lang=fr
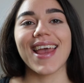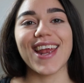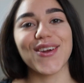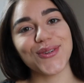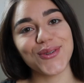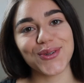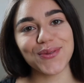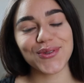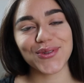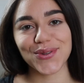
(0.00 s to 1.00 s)
Hello
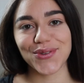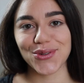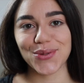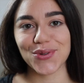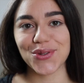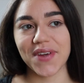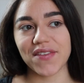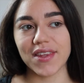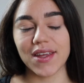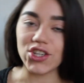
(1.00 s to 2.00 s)
YouTube, on se retrouve aujourd'hui pour une nouvelle
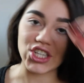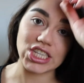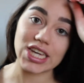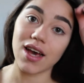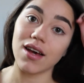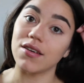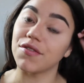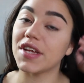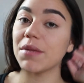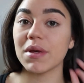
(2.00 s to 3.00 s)
vidéo. J'ai déjà euh,
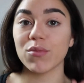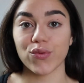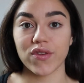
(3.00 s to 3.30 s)
filmé mon